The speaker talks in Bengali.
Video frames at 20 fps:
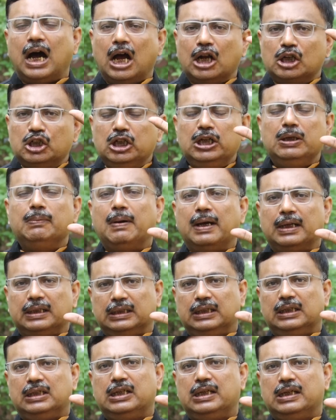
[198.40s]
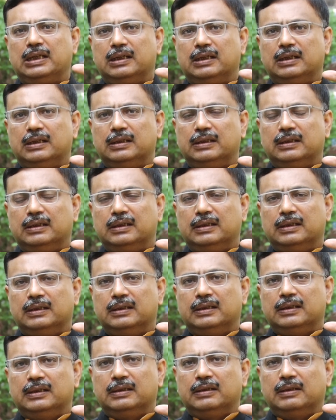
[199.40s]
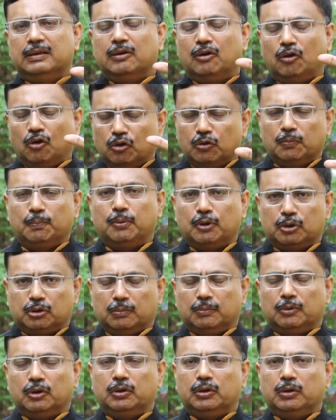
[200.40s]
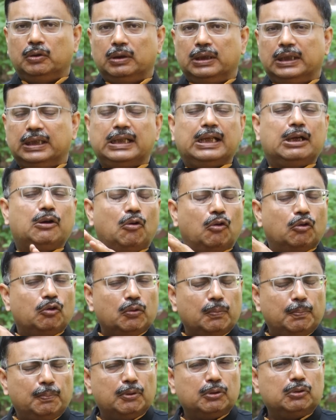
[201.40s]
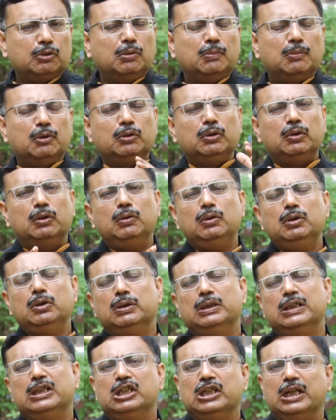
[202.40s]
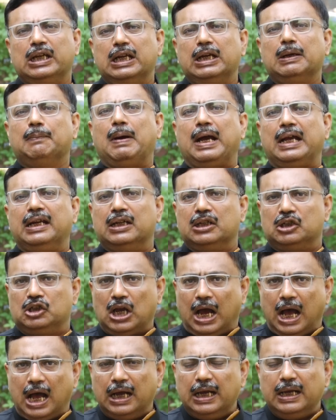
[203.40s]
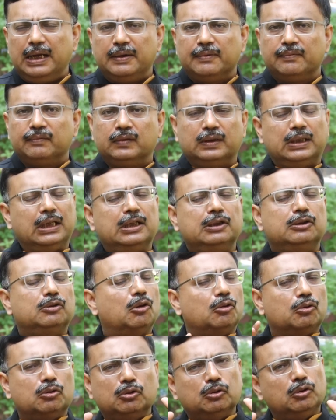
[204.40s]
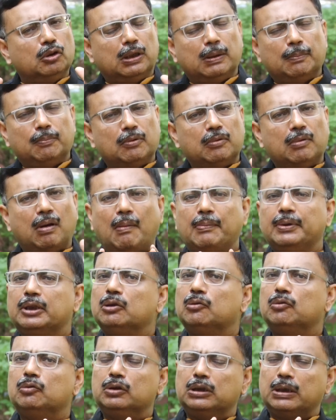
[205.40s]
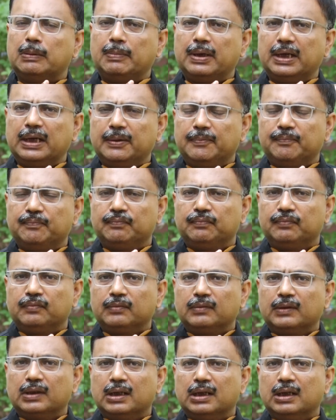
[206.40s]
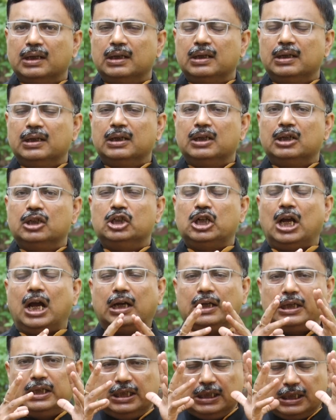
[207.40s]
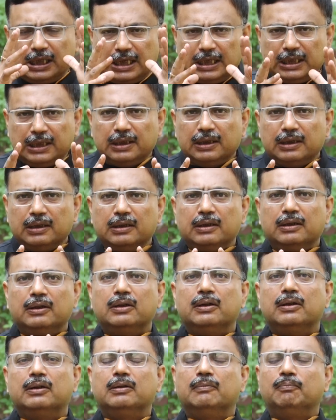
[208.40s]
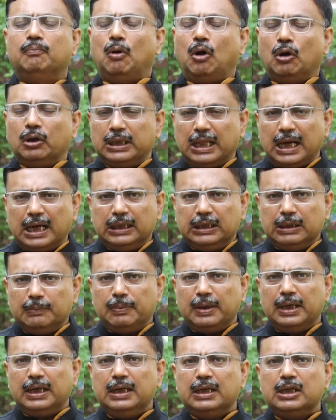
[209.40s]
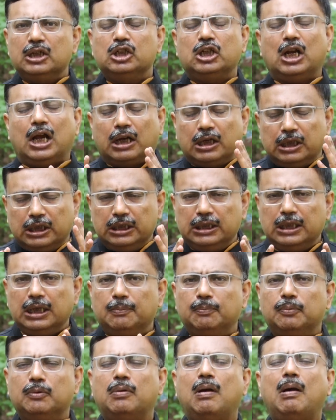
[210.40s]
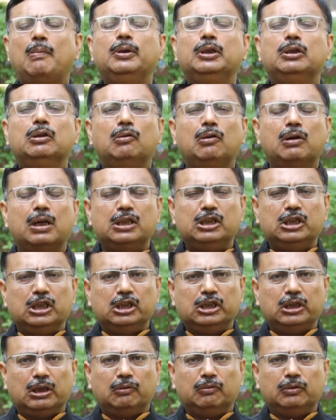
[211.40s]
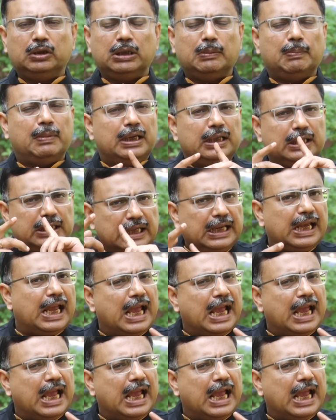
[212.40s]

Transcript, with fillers: আশীর্বাদ আছে অনুব্রত মণ্ডলকে তাই অনুব্রত মণ্ডল যদি জেলের বাইরে যায় তাহলে তদন্তকে প্রভাবিত করতে পারে সাক্ষীদের ভয় দেখাতে পারে সাক্ষীদের প্রভাবিত করার চেষ্টা করতে পারে ঠিক